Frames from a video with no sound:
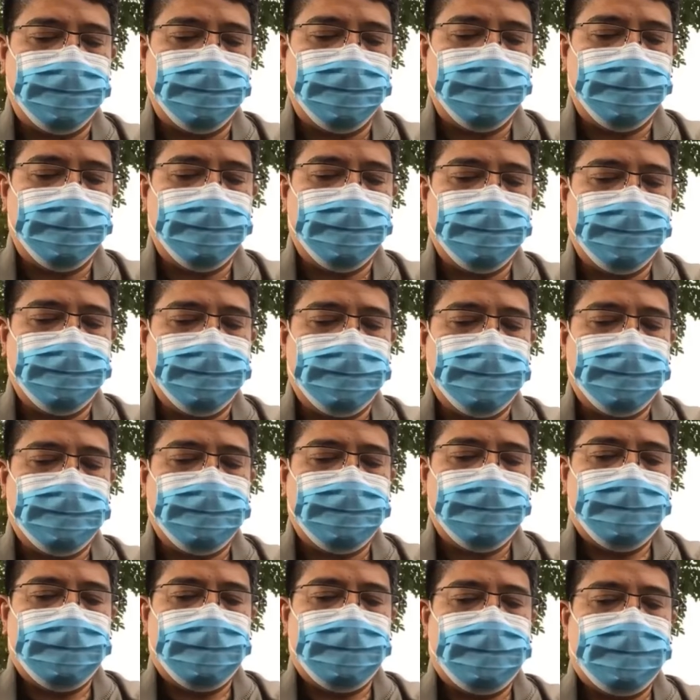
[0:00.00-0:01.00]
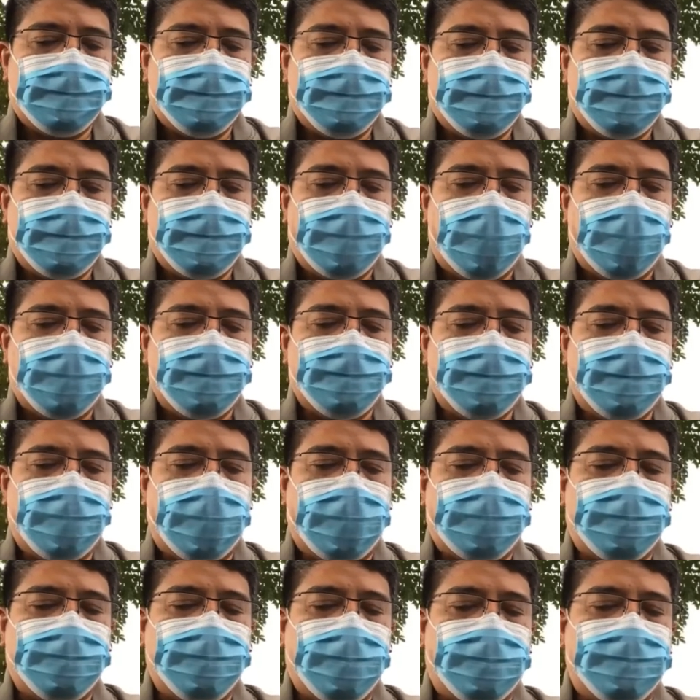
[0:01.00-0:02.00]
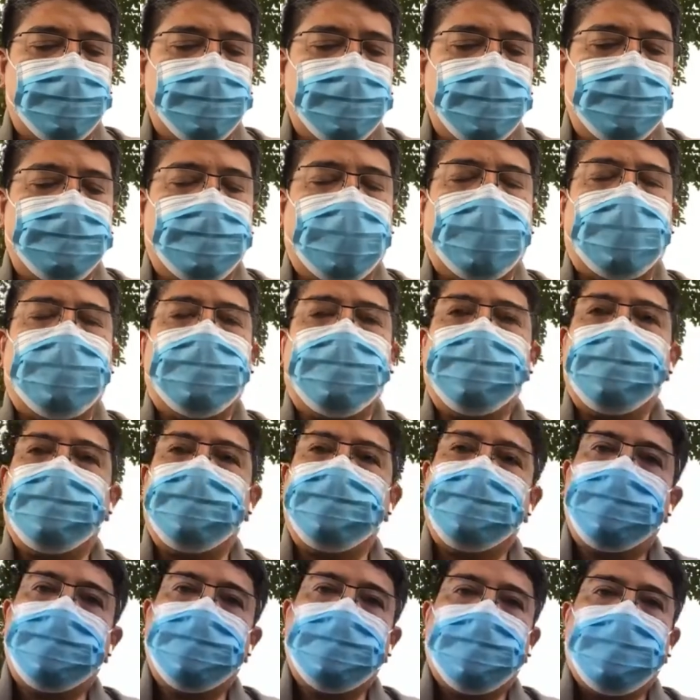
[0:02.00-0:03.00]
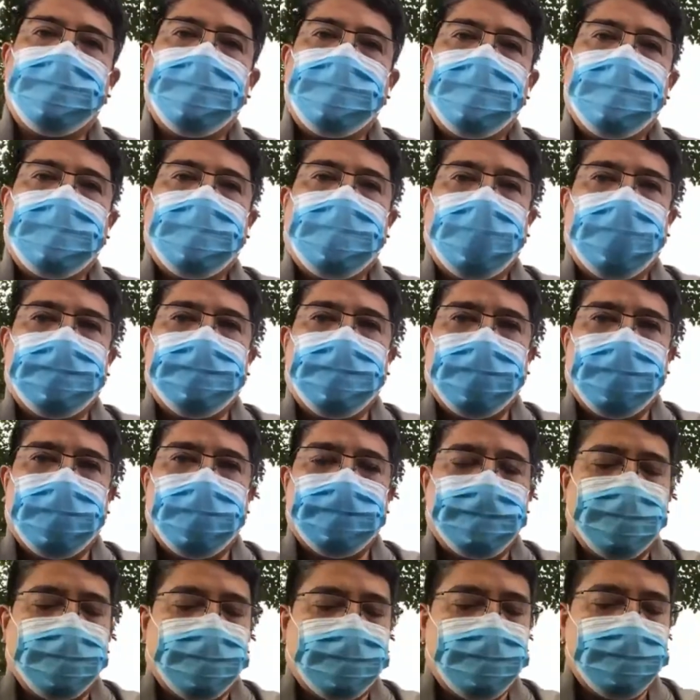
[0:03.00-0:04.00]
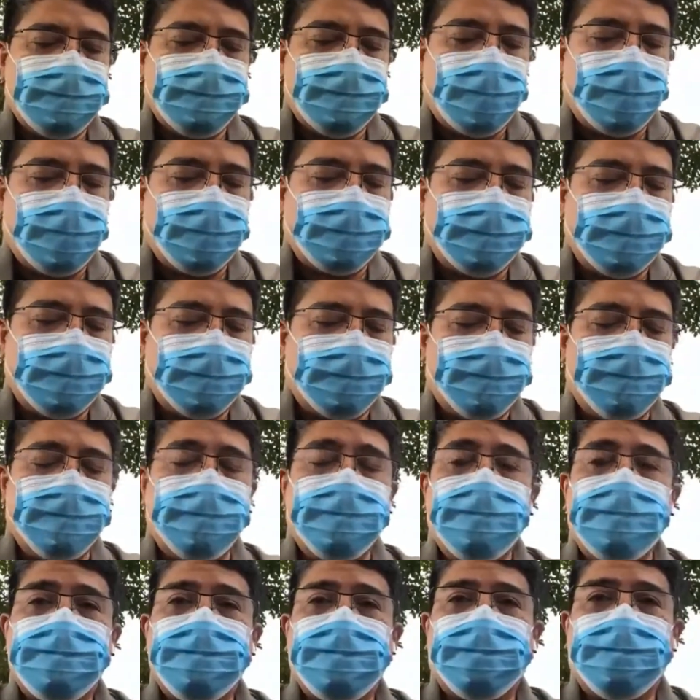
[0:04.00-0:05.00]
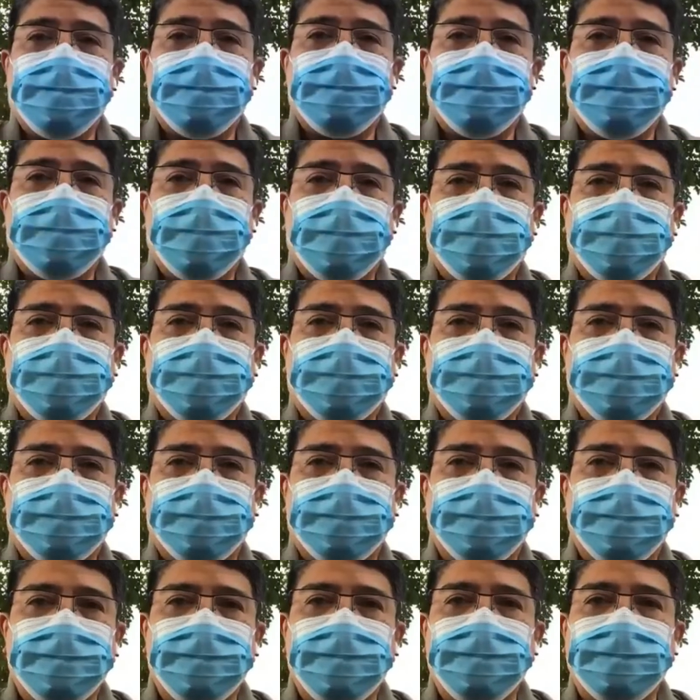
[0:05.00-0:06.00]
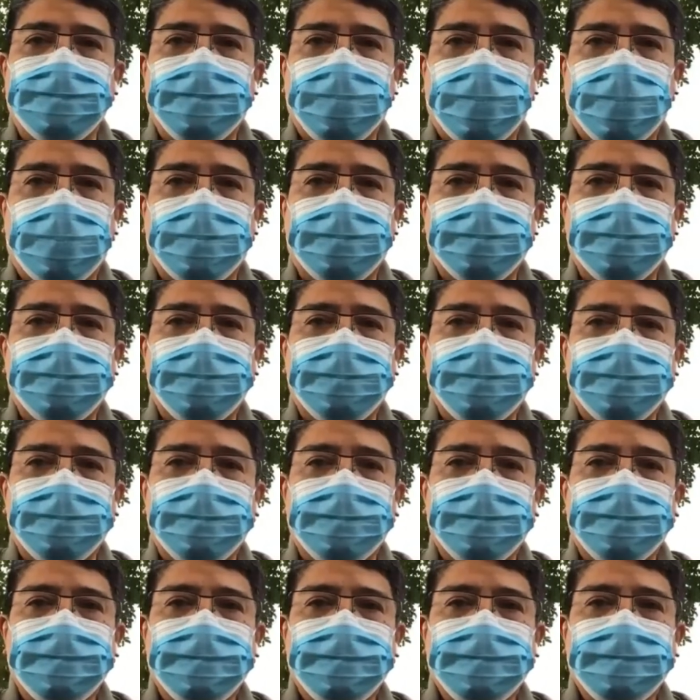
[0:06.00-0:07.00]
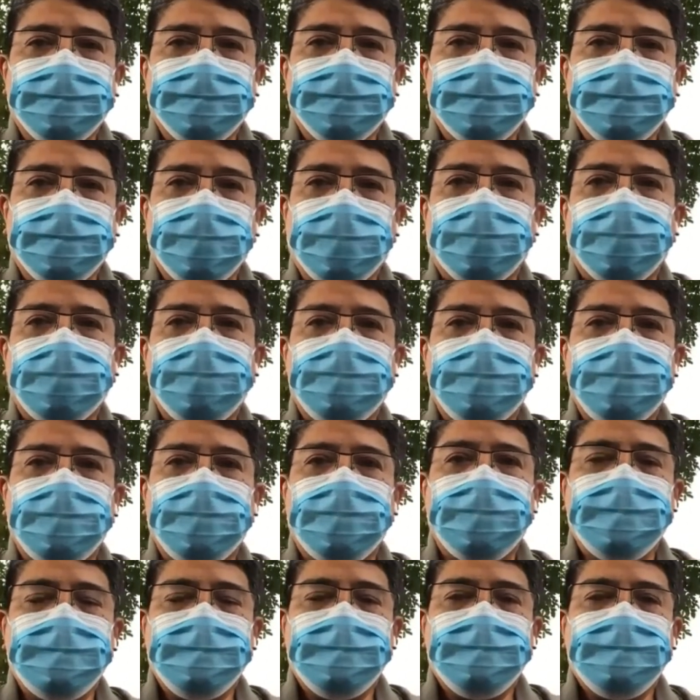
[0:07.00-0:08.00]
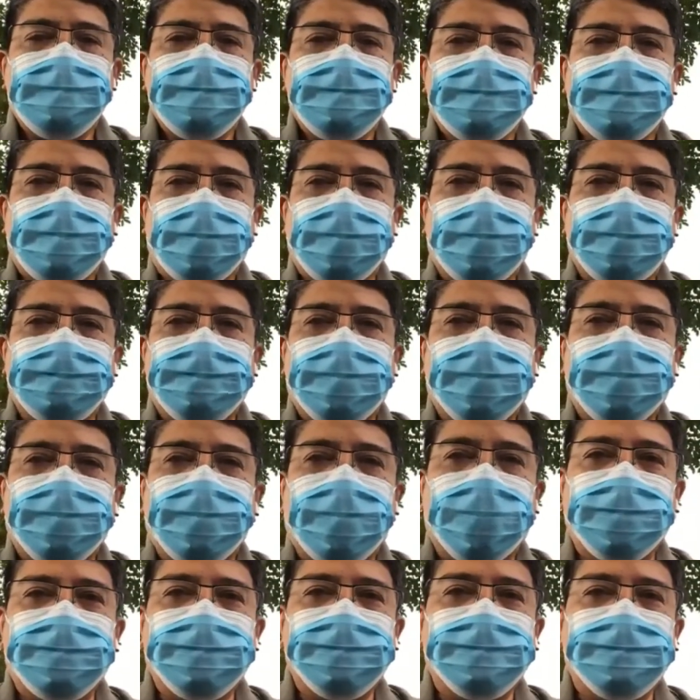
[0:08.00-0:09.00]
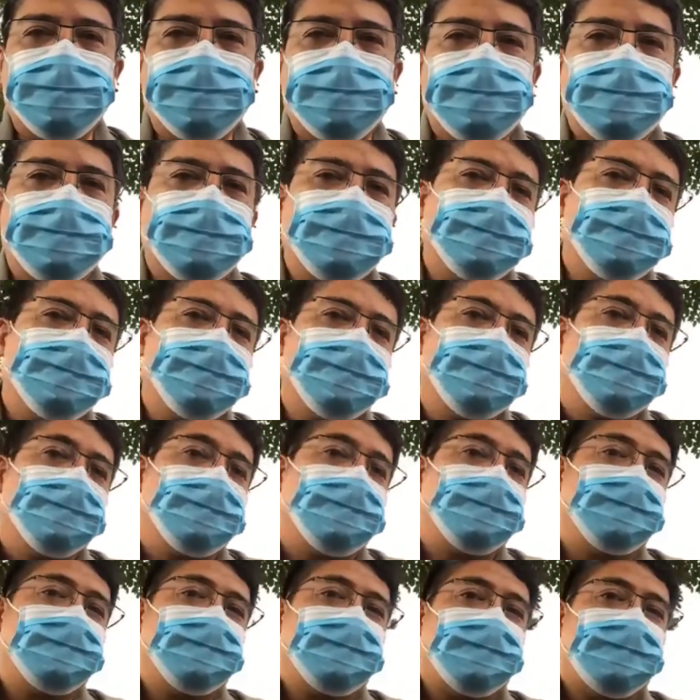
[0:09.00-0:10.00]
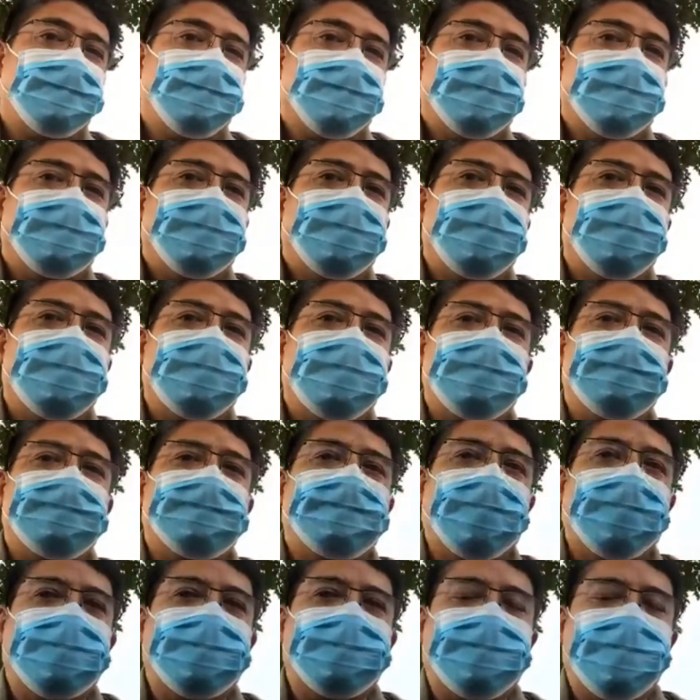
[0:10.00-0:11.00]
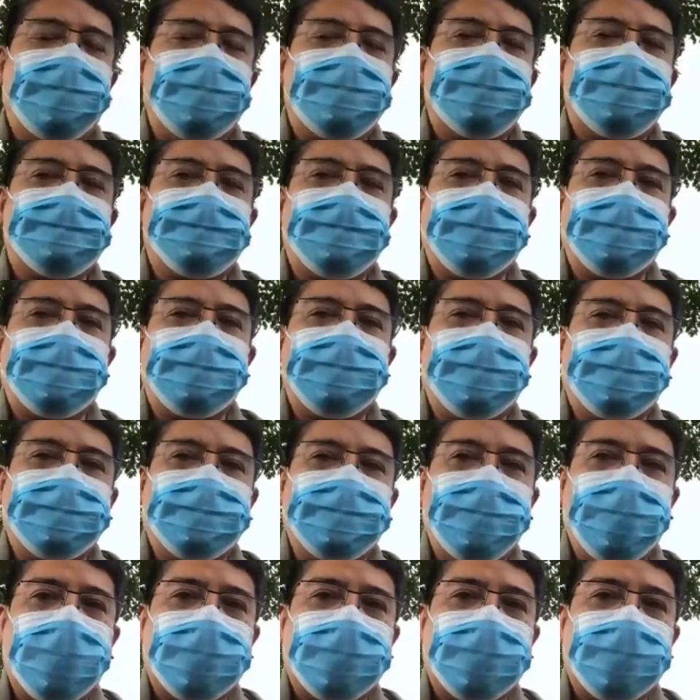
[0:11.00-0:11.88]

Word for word: langsung ayat 25. Apakah pada saat itu Yusuf kemudian tunggu Firaun? Ya Raja, saya berdoa dulu. Ini beda seperti yang dilakukan oleh Daniel.